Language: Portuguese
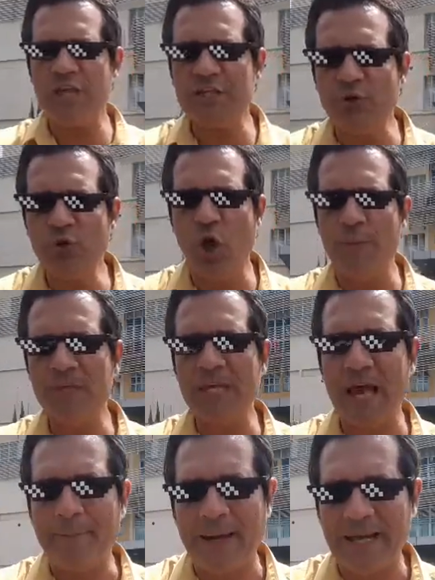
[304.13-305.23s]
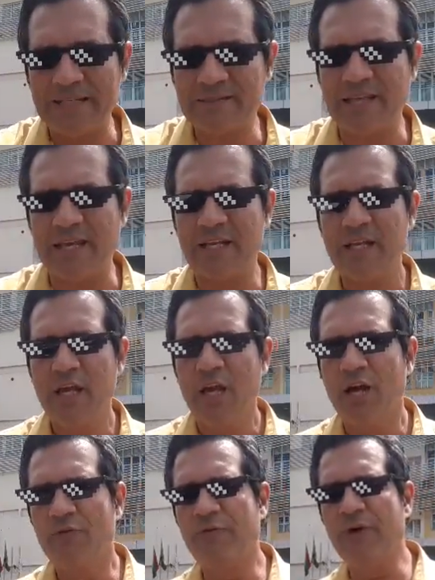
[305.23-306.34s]
seja o nome que aparecer,
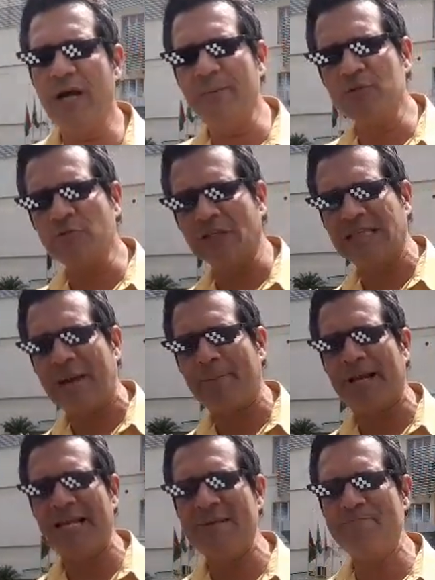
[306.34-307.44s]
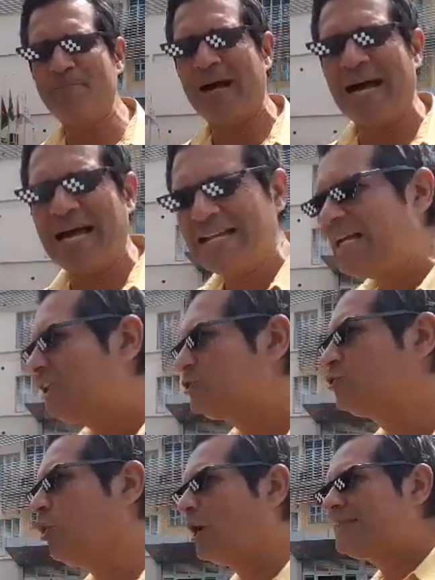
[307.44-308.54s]
vamos votar para limpar
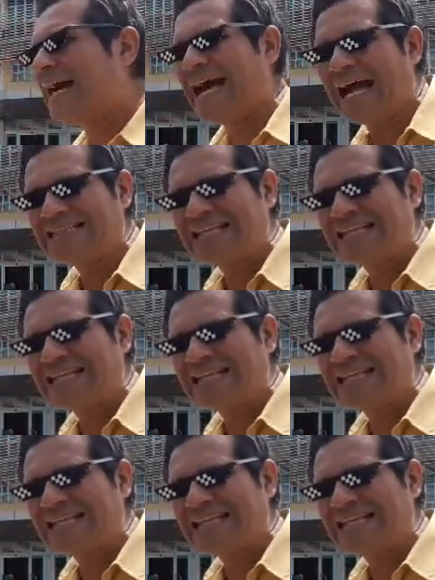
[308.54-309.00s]
toda a